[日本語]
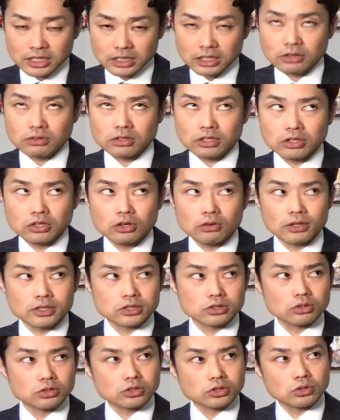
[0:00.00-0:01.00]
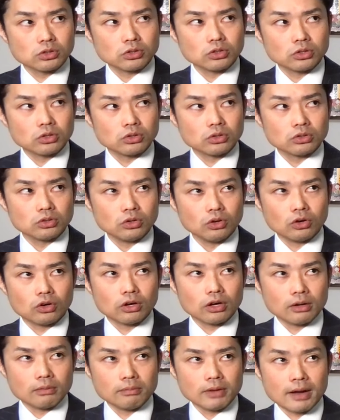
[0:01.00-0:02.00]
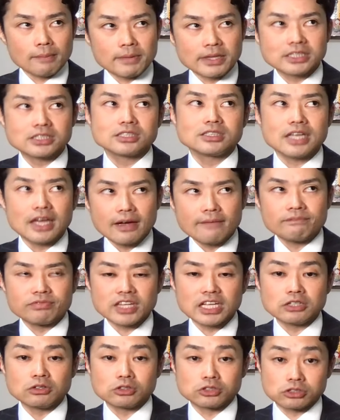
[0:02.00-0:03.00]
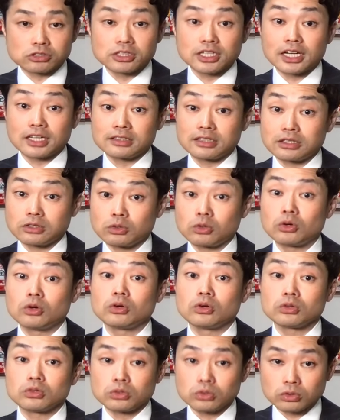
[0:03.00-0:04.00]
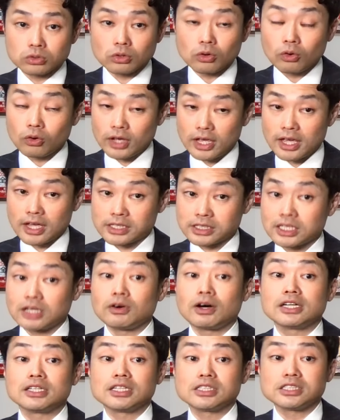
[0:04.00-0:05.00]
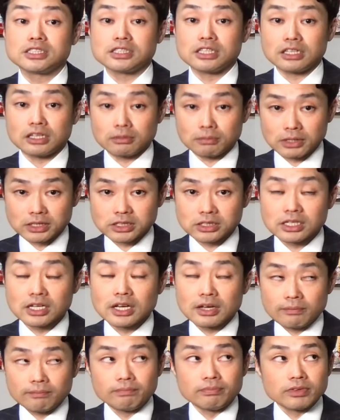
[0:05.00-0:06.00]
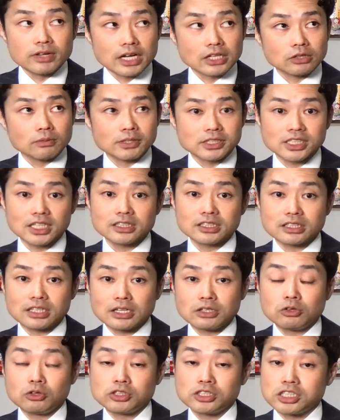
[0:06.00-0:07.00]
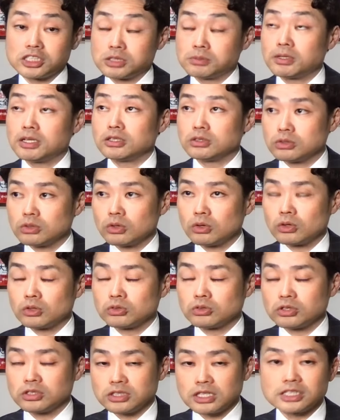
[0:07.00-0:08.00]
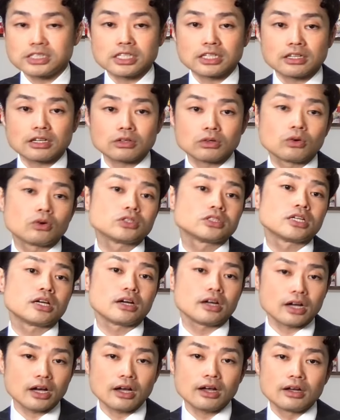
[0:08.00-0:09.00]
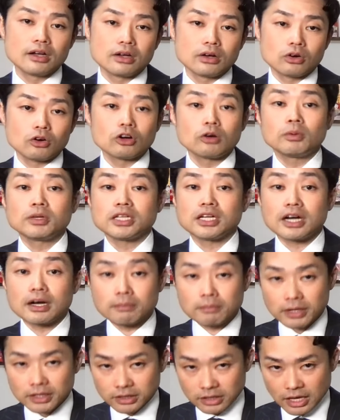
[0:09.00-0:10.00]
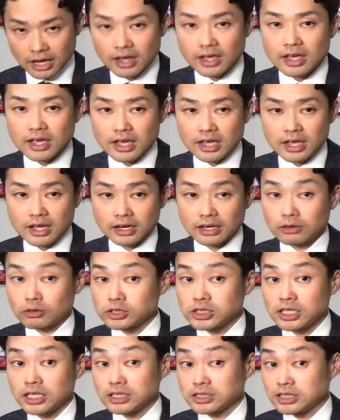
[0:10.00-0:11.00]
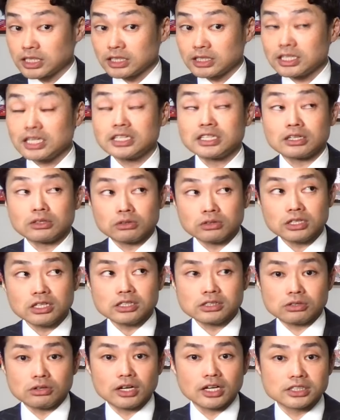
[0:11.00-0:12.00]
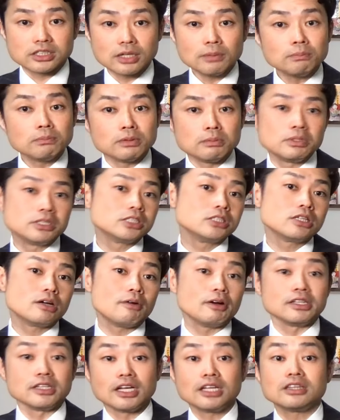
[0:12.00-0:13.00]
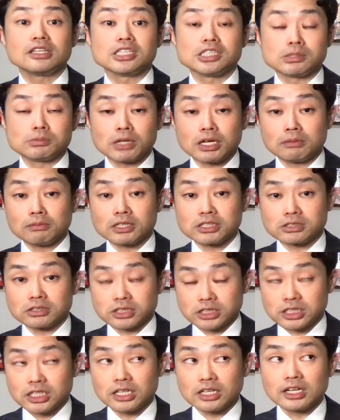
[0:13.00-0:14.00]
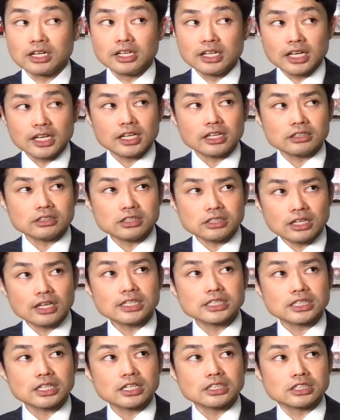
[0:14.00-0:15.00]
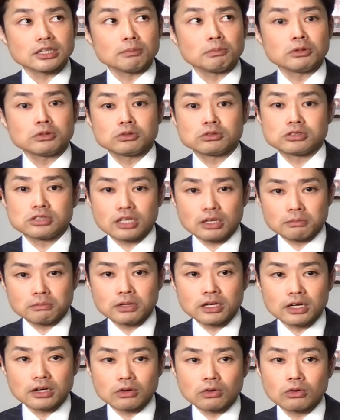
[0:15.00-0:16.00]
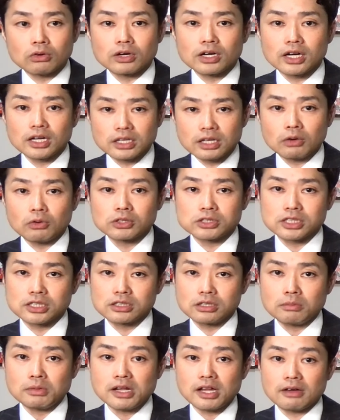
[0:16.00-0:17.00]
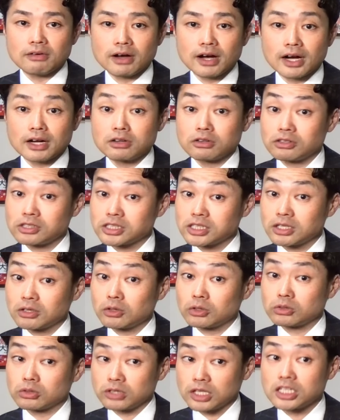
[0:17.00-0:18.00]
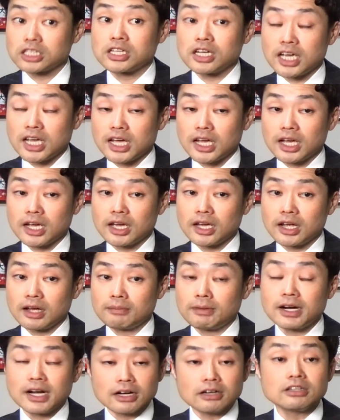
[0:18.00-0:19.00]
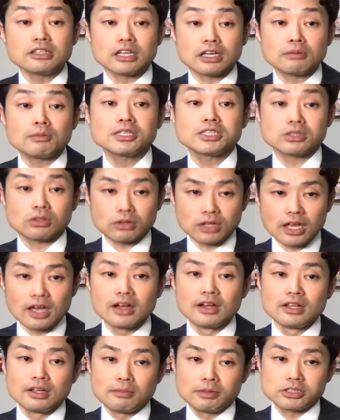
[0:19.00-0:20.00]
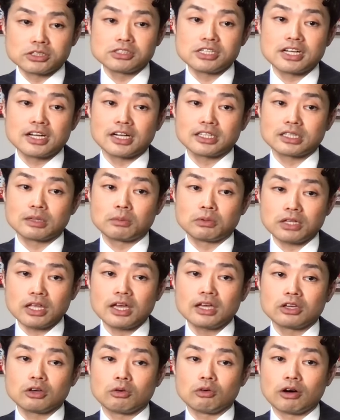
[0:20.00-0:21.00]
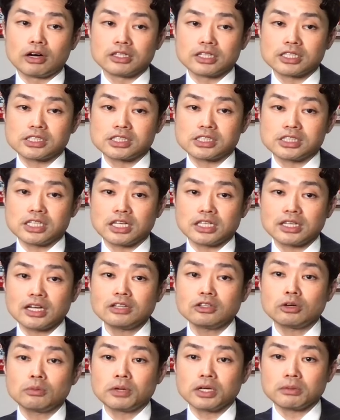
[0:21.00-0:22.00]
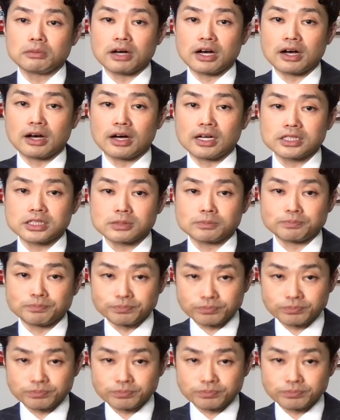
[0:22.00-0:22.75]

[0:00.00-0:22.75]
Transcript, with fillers: なので今日はその状況の、まあ、別で何をするかってところを、えー、しっかりお話ししていきます。うん。あの、間違った対応してしまうと、本当にね、せっかくお子さんがここまで頑張って、えー、学校生活やってきたのに、それが全部水の泡になってしまいますし、逆にね、しっかりサポートすれば、ここからね、お子さんの未来を明るくしていくことね、えー、まあ、楽にできますので、まあ、そのやり方もね、今日お話ししていきたいと思います。